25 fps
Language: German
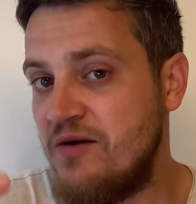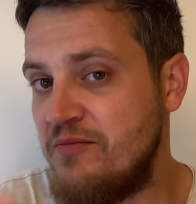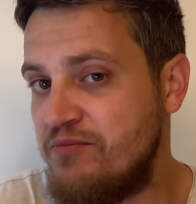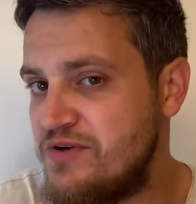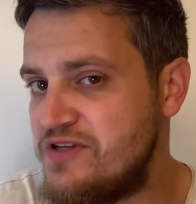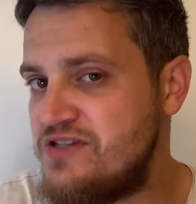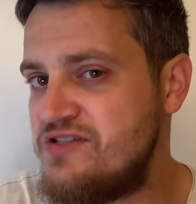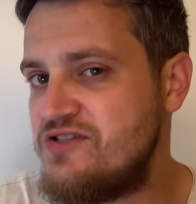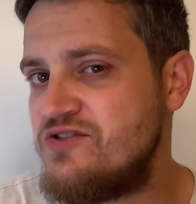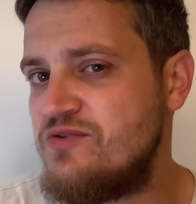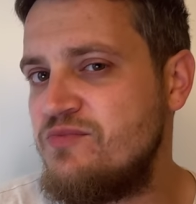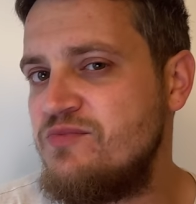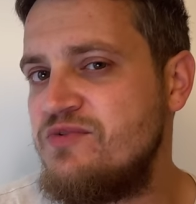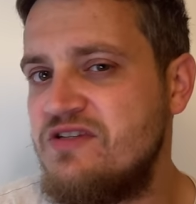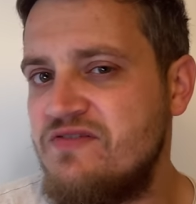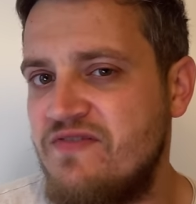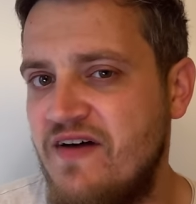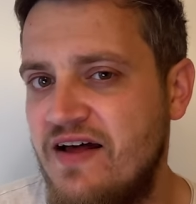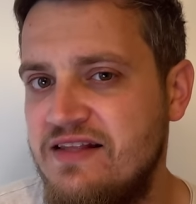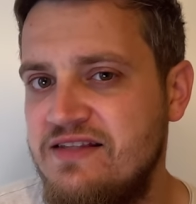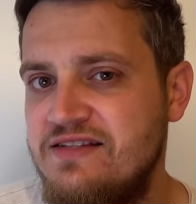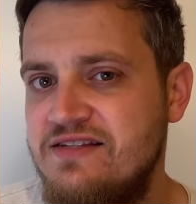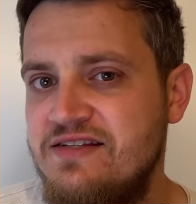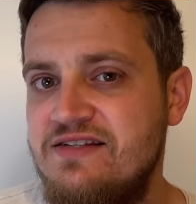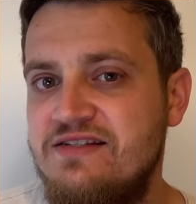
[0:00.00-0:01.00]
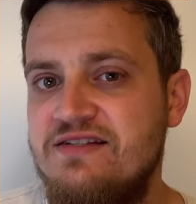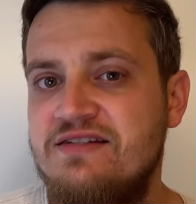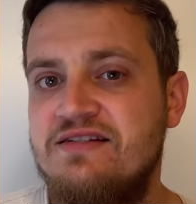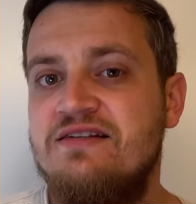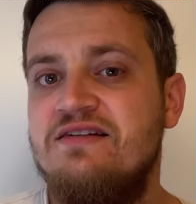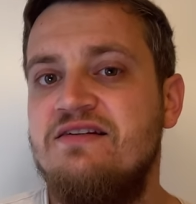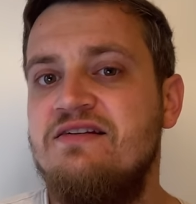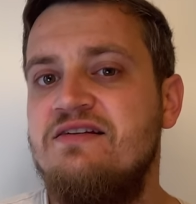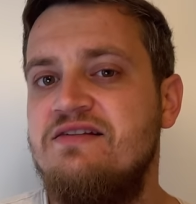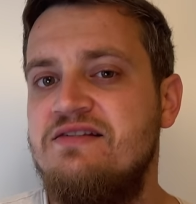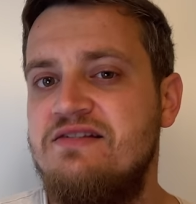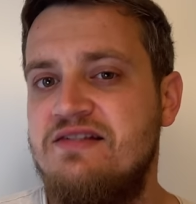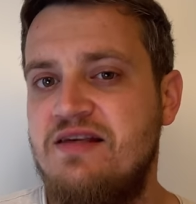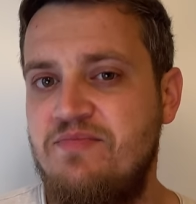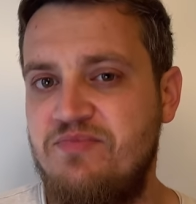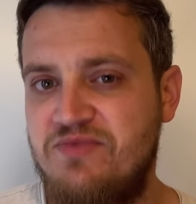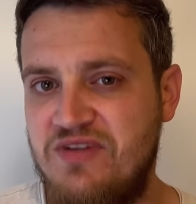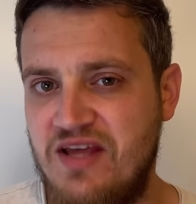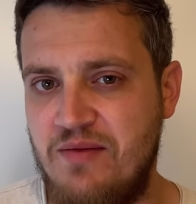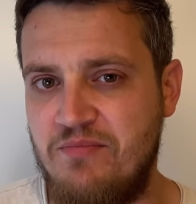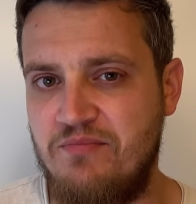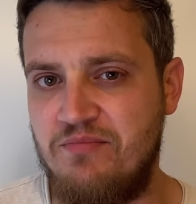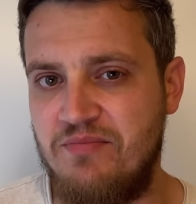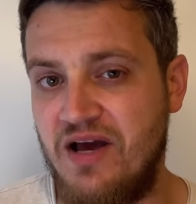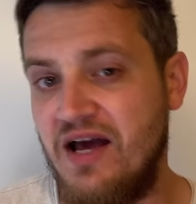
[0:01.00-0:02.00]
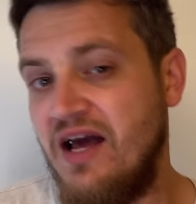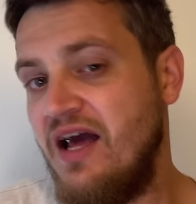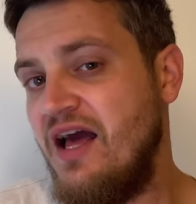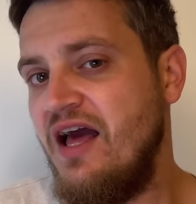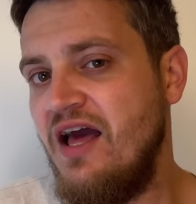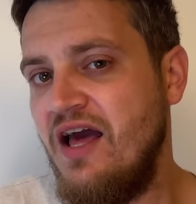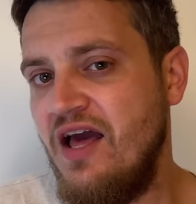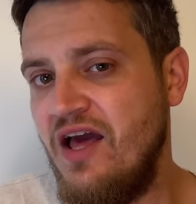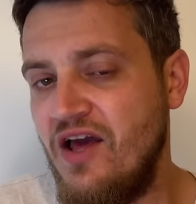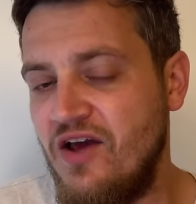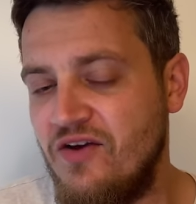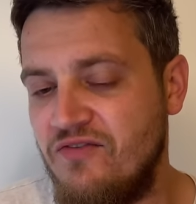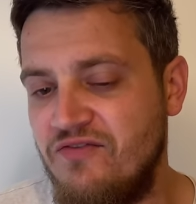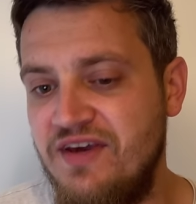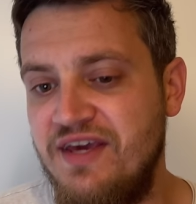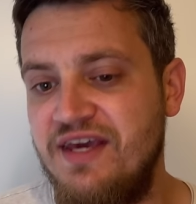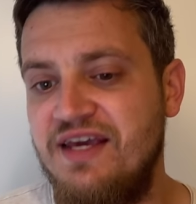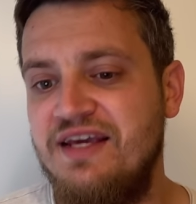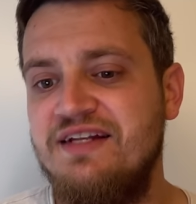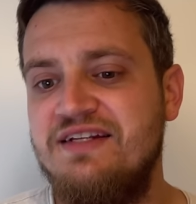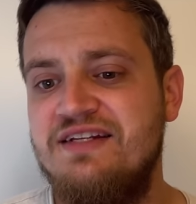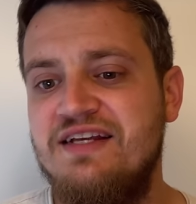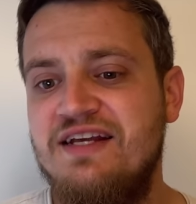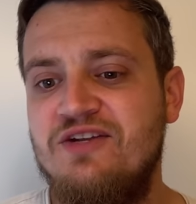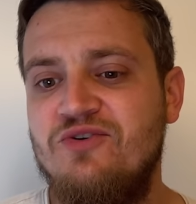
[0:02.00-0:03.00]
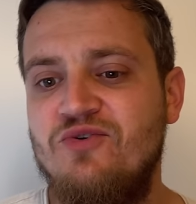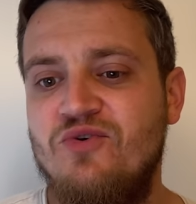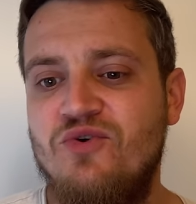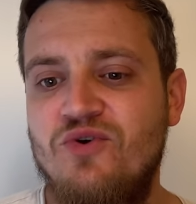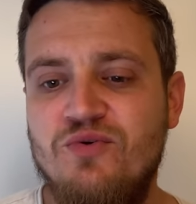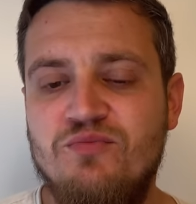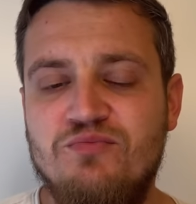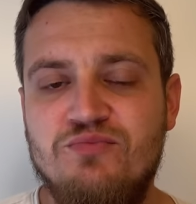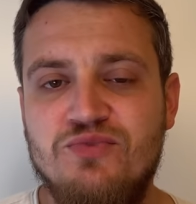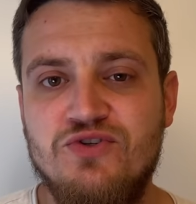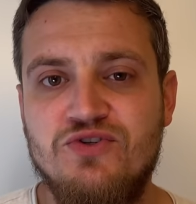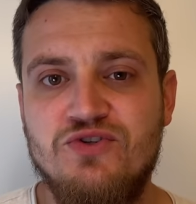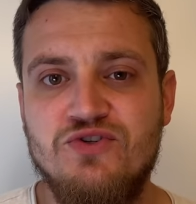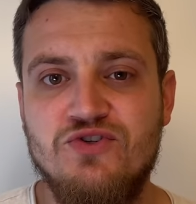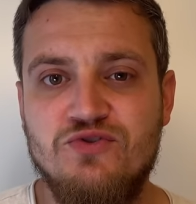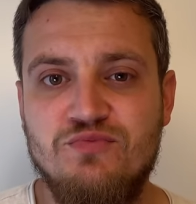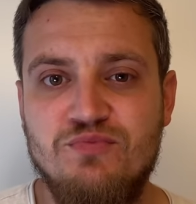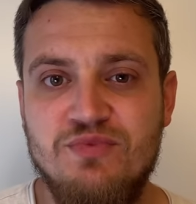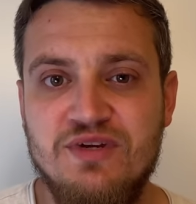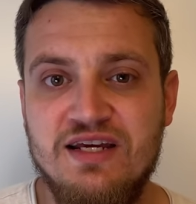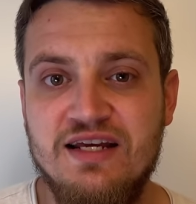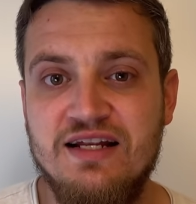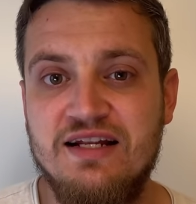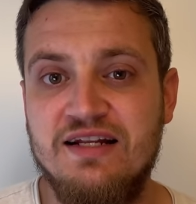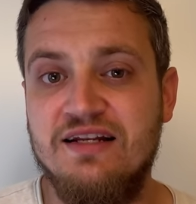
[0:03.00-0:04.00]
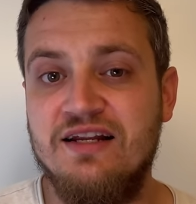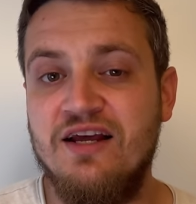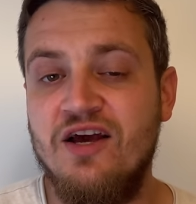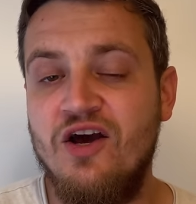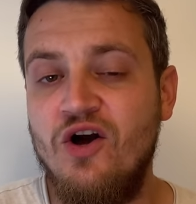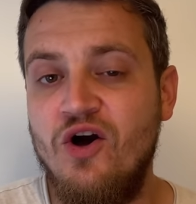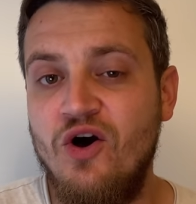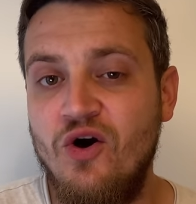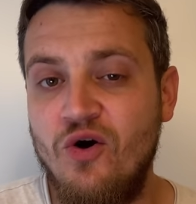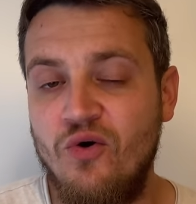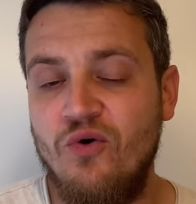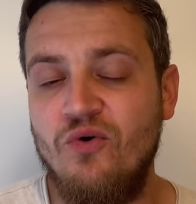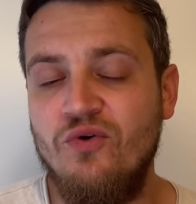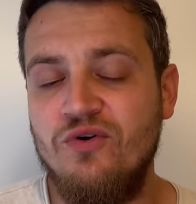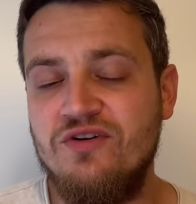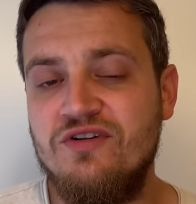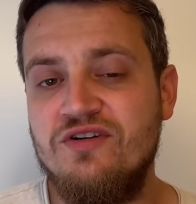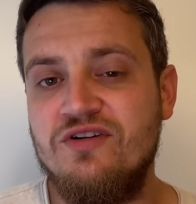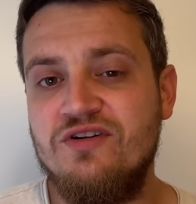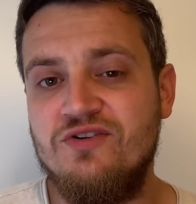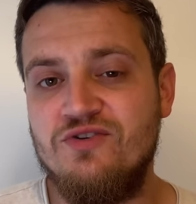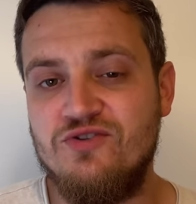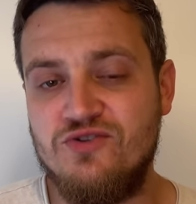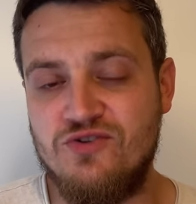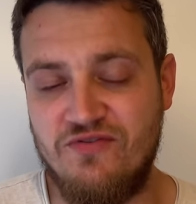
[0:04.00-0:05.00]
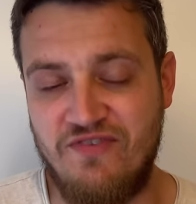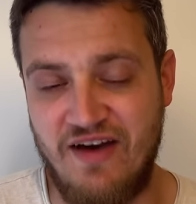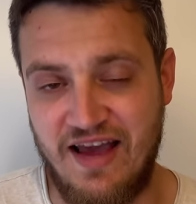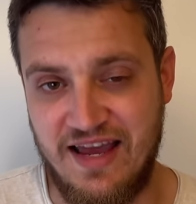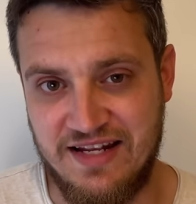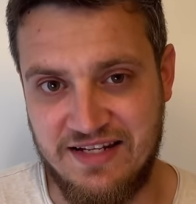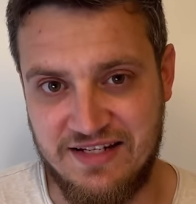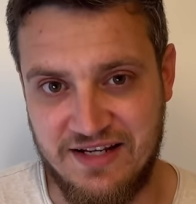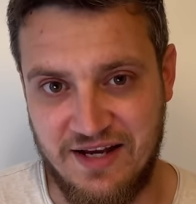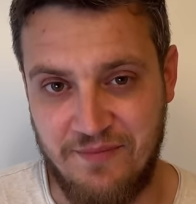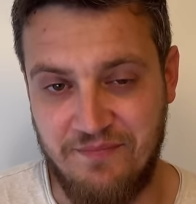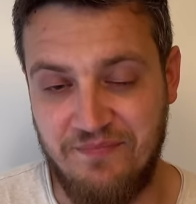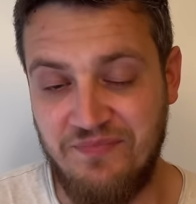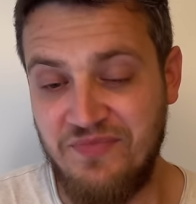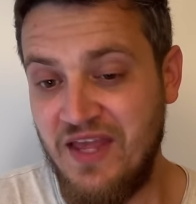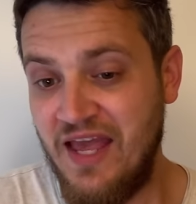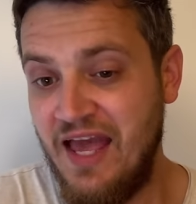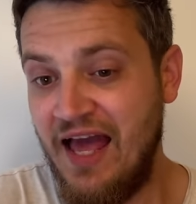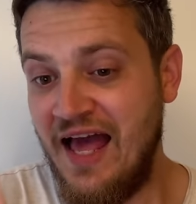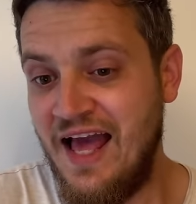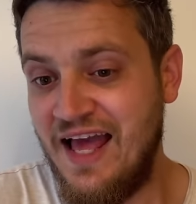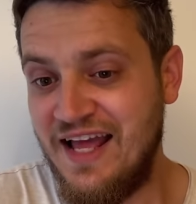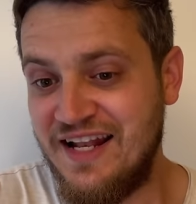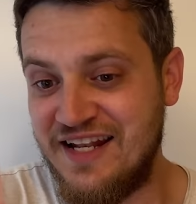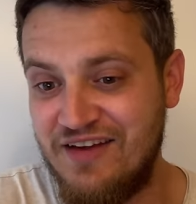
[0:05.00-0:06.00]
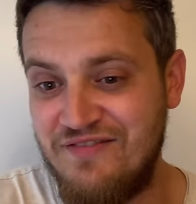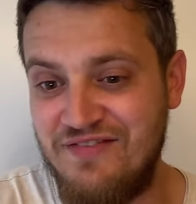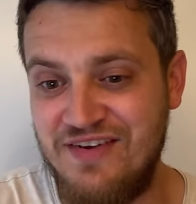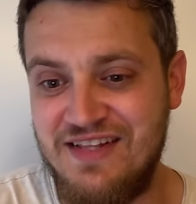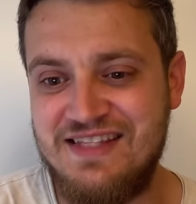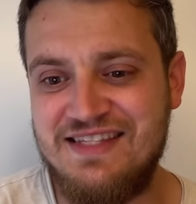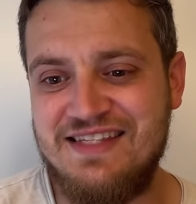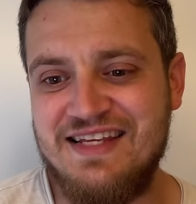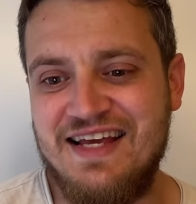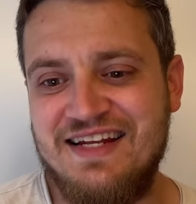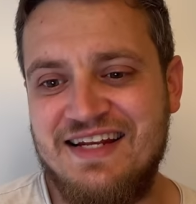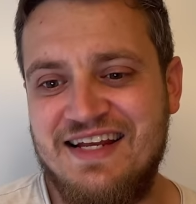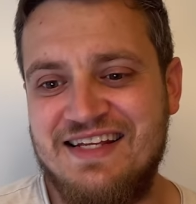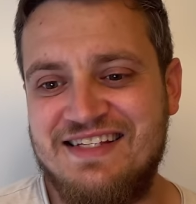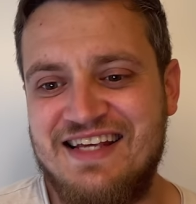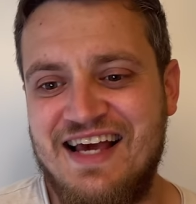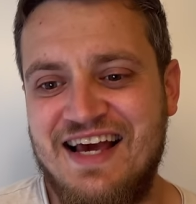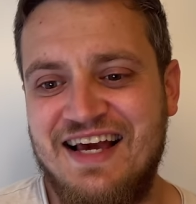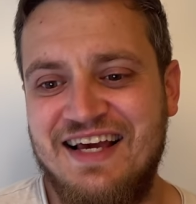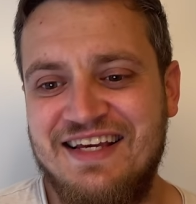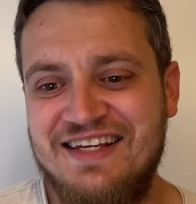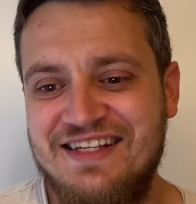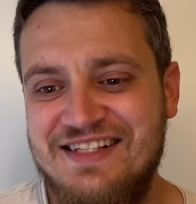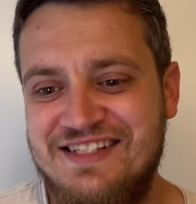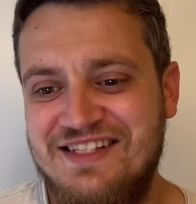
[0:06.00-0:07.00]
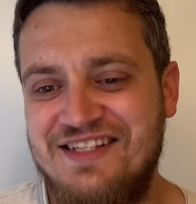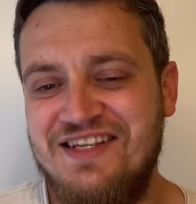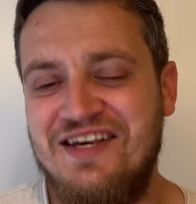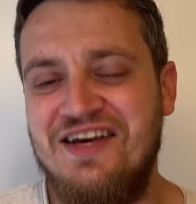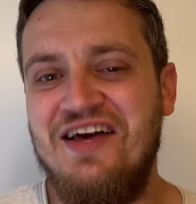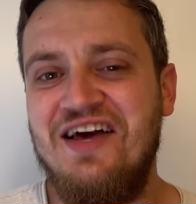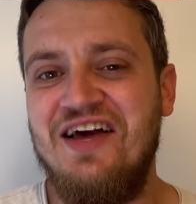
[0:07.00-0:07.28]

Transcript: bis zum 20. September wegen den Olympischen Spielen und so weiter. Der Witz an der Sache ist,